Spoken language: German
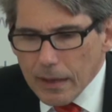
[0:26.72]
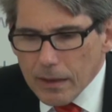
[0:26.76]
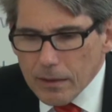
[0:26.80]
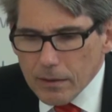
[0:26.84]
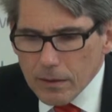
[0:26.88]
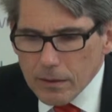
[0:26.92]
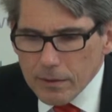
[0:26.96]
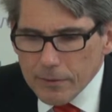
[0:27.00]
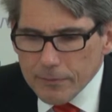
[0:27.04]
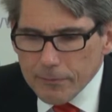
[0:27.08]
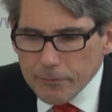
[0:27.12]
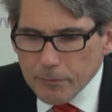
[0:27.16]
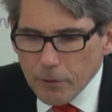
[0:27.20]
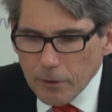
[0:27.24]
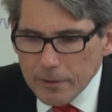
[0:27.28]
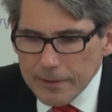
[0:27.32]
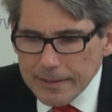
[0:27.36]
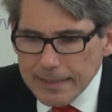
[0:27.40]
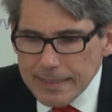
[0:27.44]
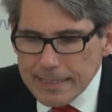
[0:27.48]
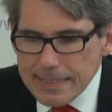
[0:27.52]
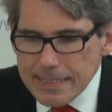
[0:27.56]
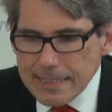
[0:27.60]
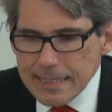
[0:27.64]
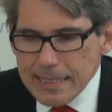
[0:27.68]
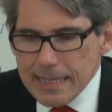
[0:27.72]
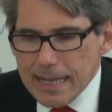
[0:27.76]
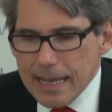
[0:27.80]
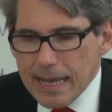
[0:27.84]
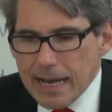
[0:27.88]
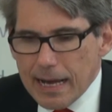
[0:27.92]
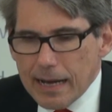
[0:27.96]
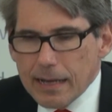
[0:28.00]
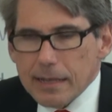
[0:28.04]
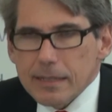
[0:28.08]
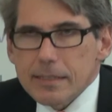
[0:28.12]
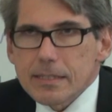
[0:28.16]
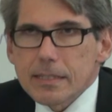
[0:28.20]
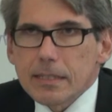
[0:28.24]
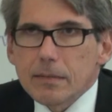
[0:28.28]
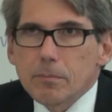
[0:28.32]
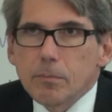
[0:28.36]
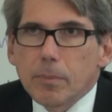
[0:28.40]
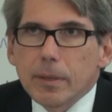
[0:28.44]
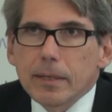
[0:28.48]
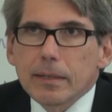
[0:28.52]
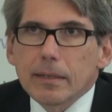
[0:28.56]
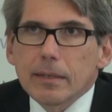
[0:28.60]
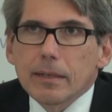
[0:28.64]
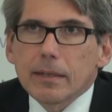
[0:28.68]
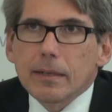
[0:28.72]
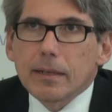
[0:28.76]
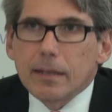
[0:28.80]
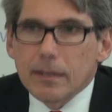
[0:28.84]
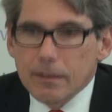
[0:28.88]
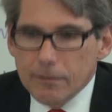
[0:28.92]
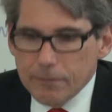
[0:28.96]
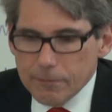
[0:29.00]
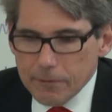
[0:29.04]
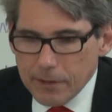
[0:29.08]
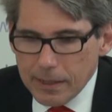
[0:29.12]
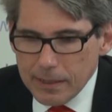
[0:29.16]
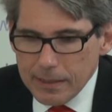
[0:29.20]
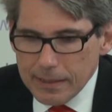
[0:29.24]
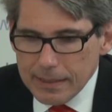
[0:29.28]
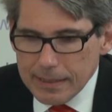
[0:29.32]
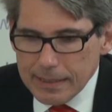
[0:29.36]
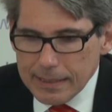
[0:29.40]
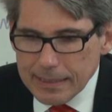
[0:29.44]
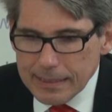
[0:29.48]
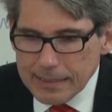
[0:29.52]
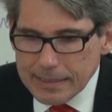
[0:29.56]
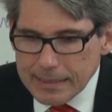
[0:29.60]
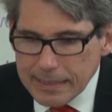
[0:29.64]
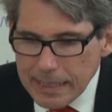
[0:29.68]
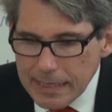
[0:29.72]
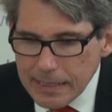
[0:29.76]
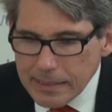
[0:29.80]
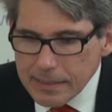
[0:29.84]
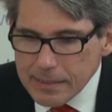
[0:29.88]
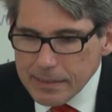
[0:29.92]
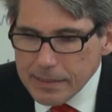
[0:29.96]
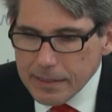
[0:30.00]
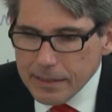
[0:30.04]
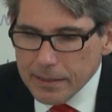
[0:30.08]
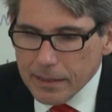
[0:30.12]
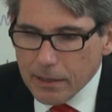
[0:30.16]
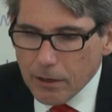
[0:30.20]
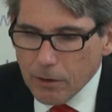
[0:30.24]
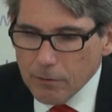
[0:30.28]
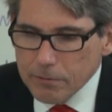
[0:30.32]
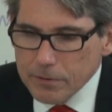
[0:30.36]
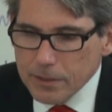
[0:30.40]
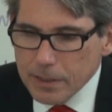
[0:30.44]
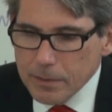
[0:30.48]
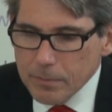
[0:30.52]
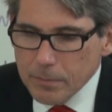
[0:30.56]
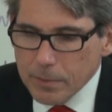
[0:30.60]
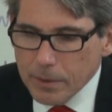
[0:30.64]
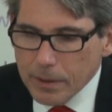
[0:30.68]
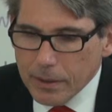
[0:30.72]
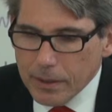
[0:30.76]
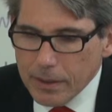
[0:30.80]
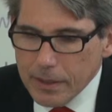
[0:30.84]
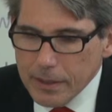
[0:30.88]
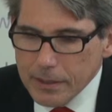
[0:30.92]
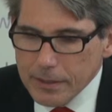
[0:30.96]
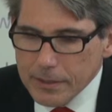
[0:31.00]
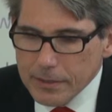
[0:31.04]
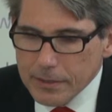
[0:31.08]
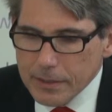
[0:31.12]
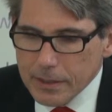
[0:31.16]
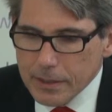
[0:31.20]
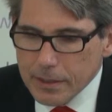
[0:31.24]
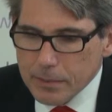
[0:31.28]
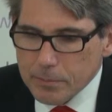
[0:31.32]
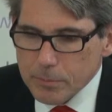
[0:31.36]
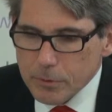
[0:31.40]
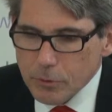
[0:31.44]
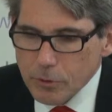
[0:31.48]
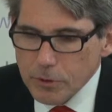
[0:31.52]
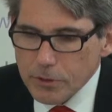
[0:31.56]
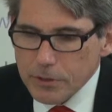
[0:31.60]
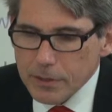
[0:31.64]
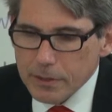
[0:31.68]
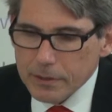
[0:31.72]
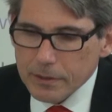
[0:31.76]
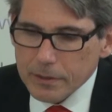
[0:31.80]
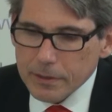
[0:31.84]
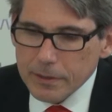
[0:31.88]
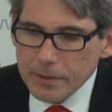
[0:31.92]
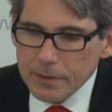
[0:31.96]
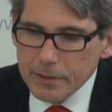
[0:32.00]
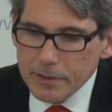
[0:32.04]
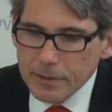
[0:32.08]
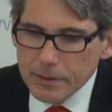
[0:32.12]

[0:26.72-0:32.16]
äh, von diesen 18 Betten entfallen 16 auf dem Bereich der Psychiatrien,